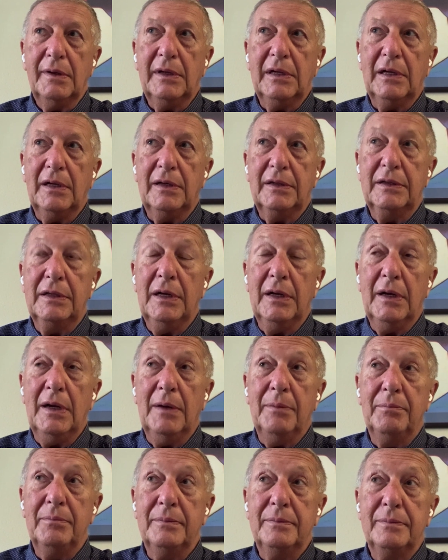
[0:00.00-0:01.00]

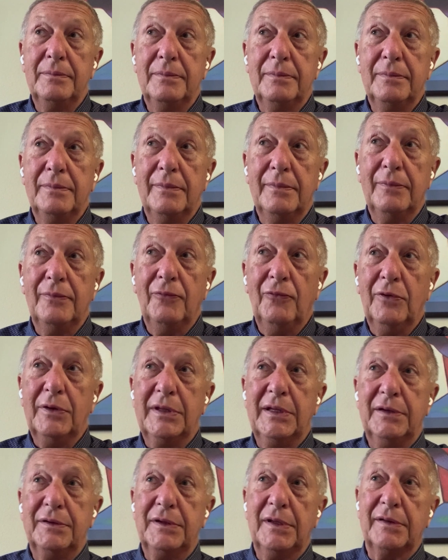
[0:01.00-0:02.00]
Когда
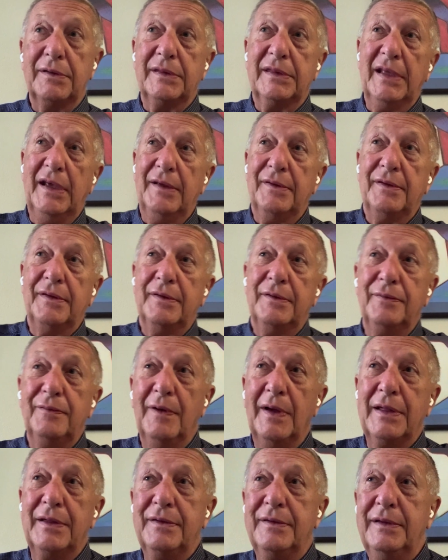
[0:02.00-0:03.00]
вот этот тест
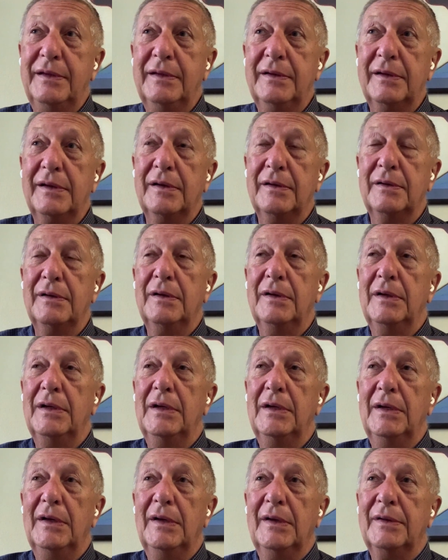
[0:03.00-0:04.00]
возник,
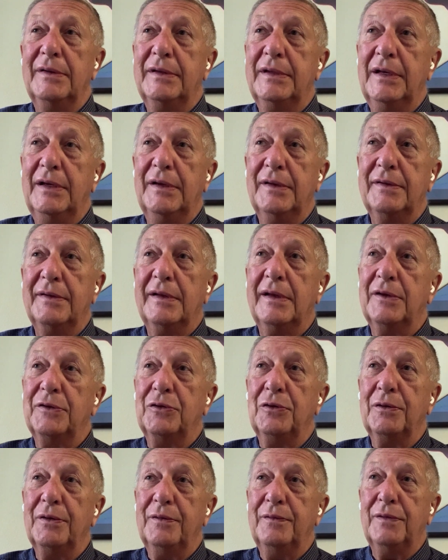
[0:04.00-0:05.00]
тест,
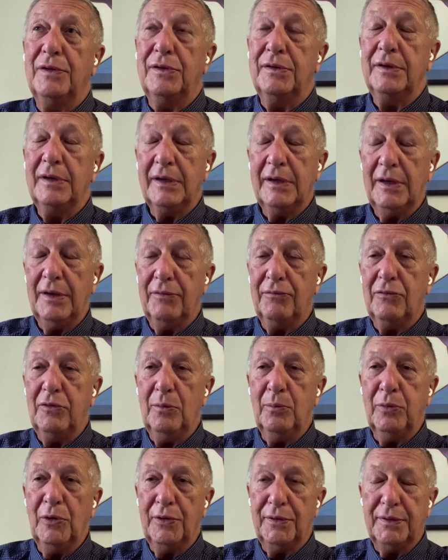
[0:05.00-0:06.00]
который возникает в
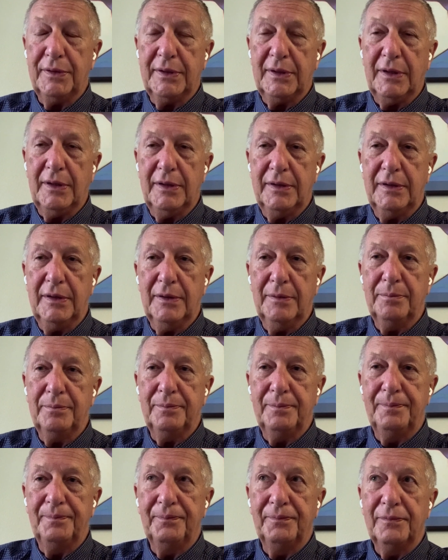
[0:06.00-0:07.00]
любой стране
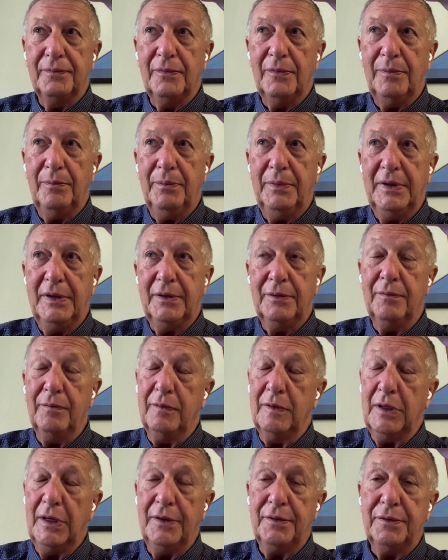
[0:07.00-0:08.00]
перед
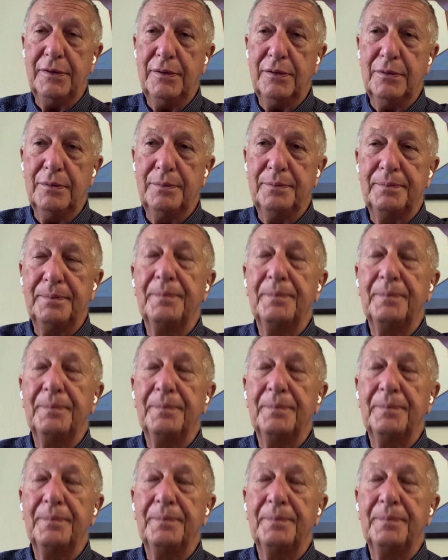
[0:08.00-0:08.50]
властью.